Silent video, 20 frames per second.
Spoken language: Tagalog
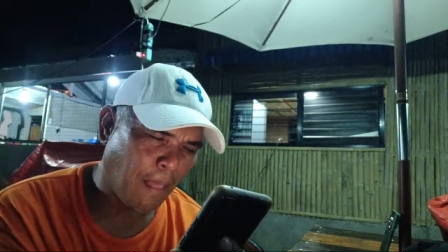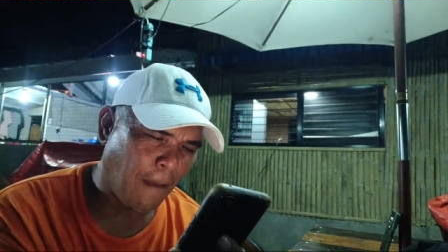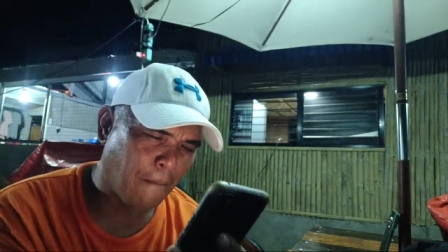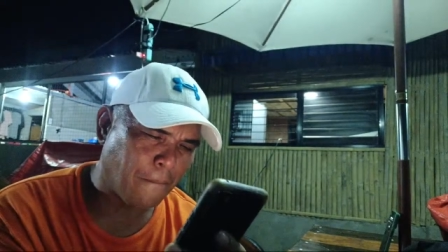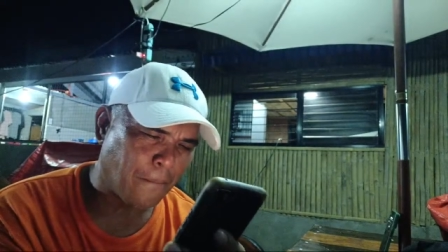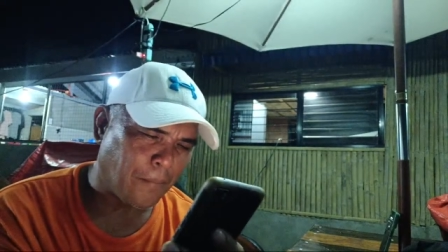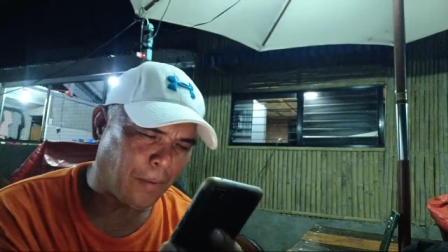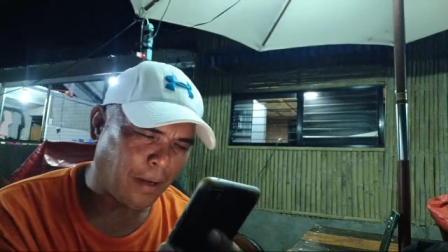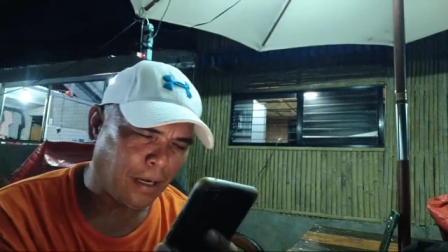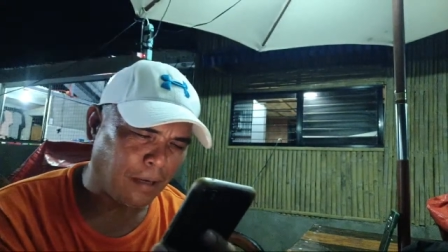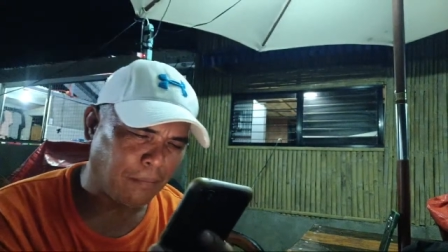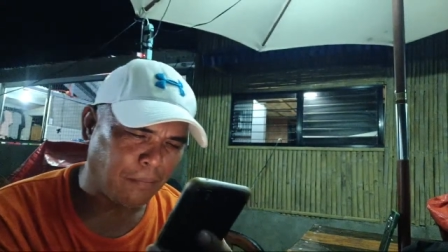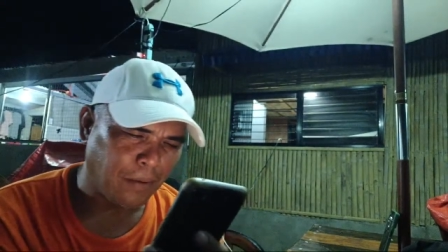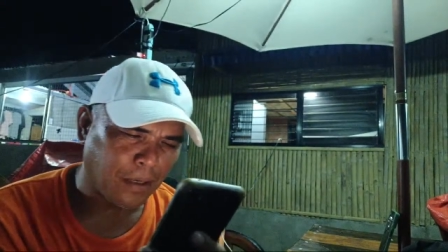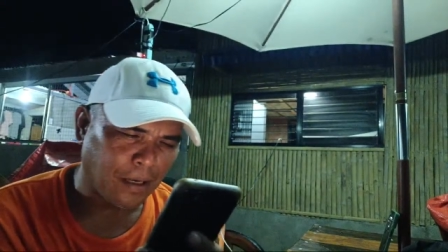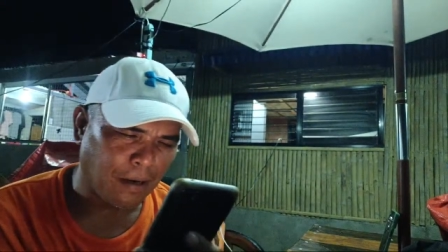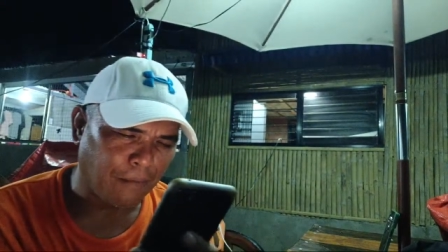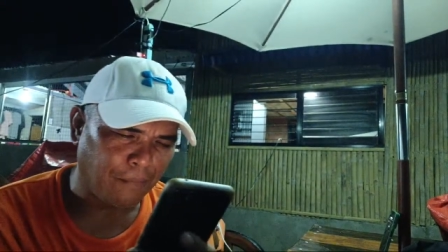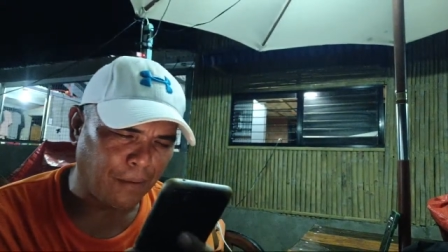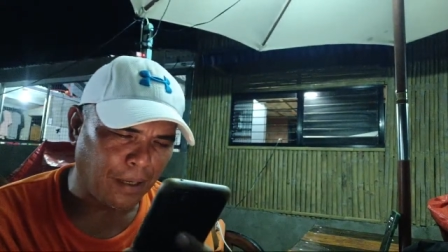
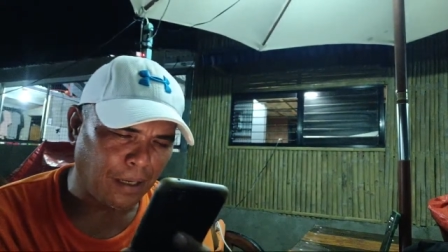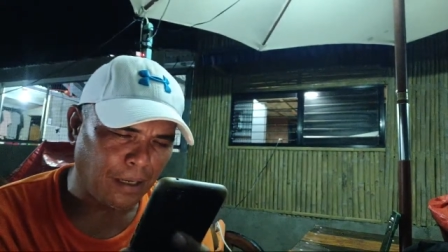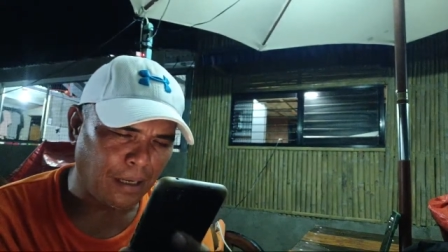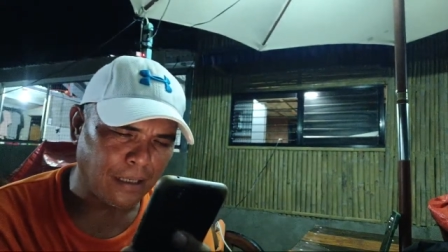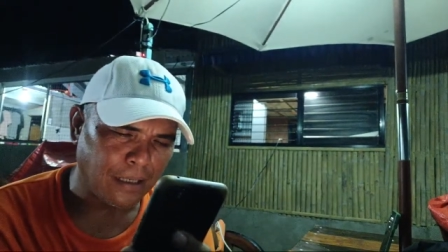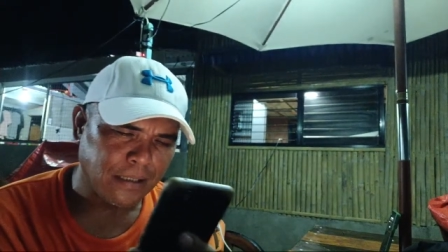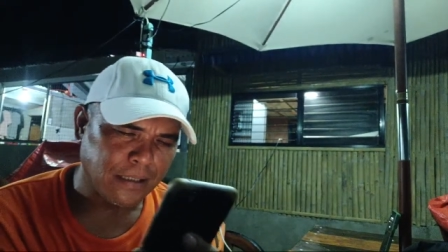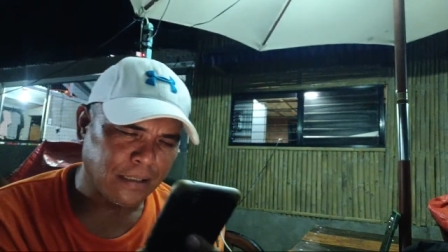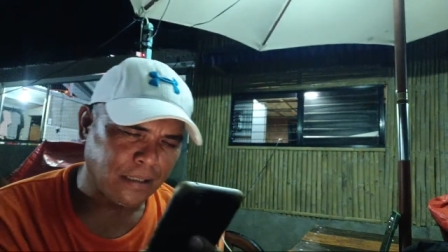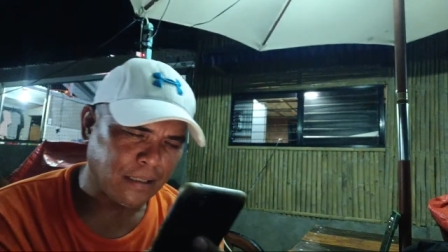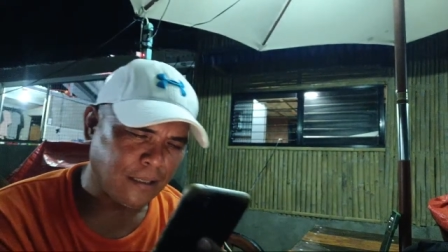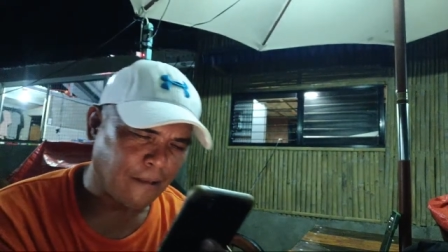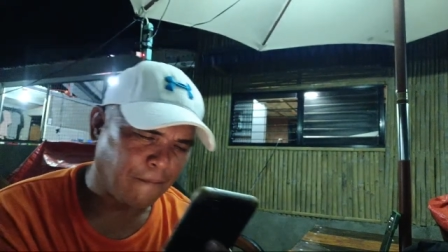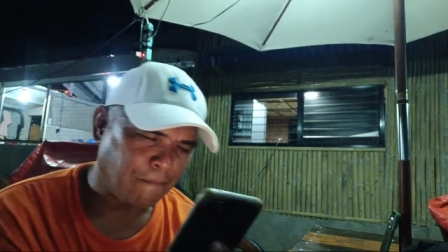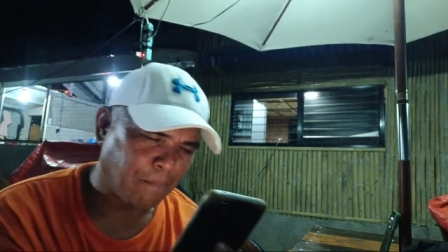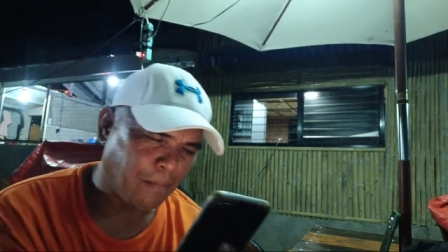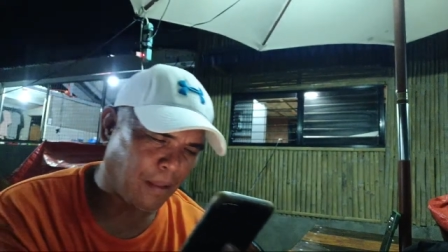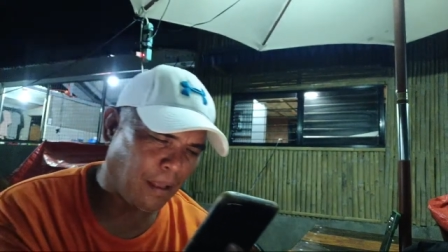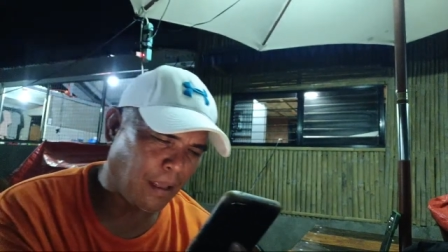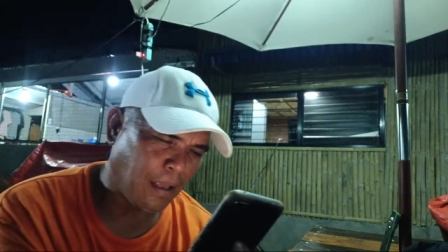Maribek Cabeles.
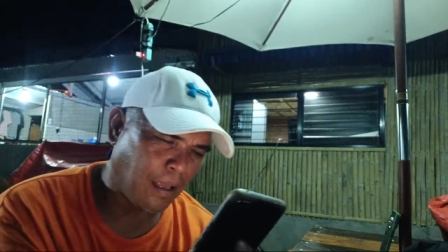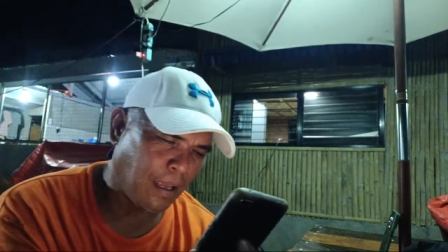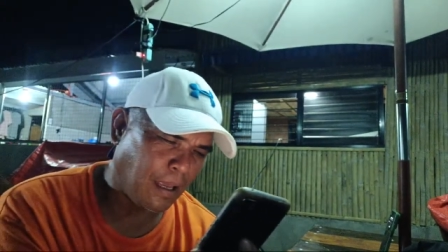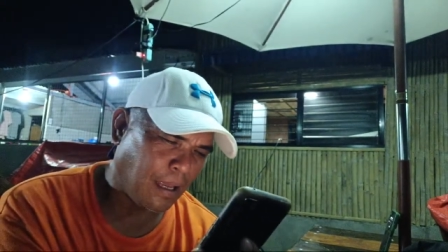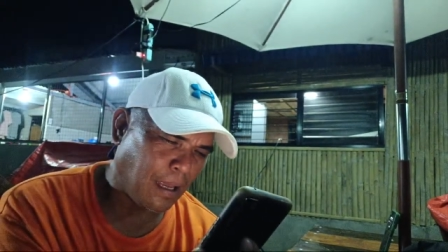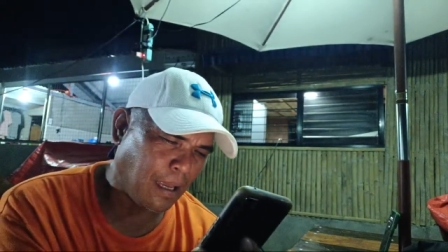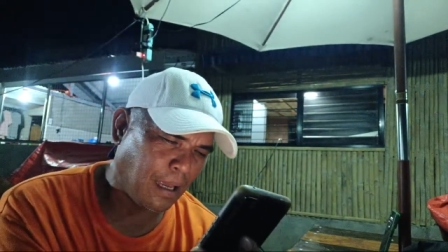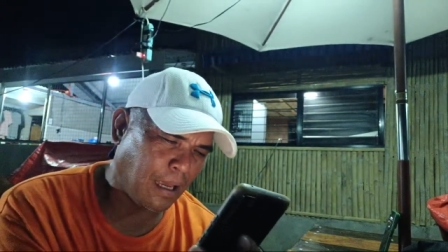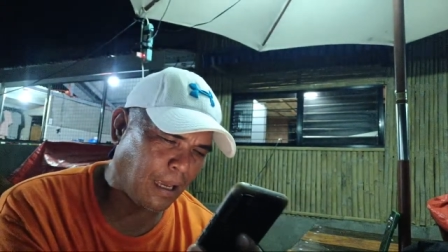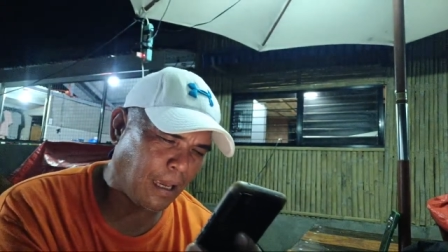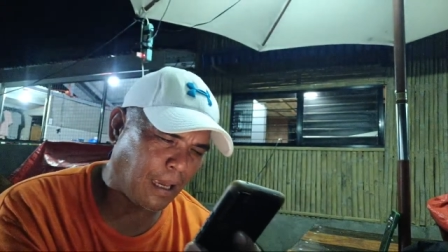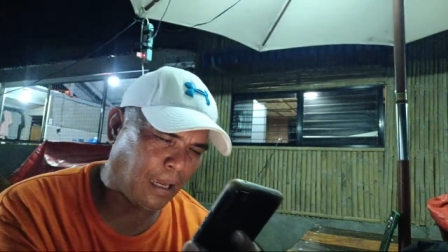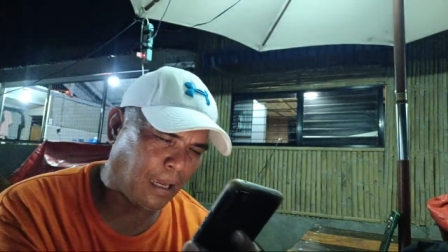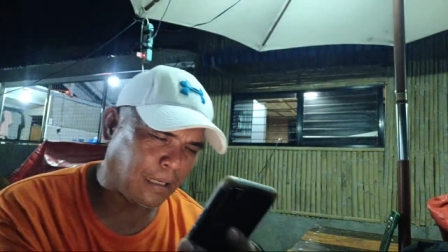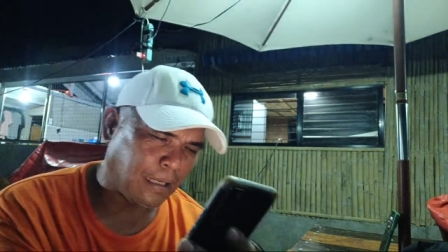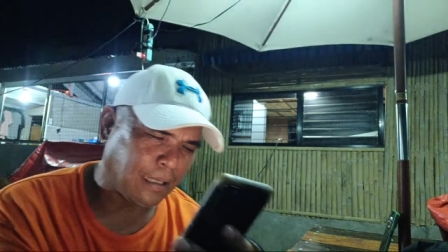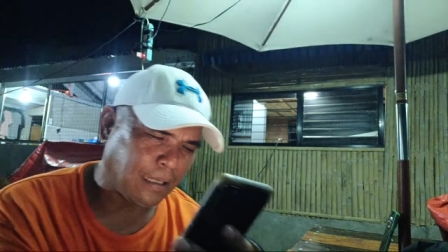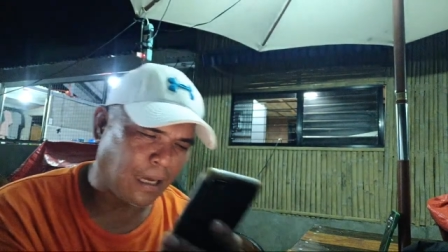And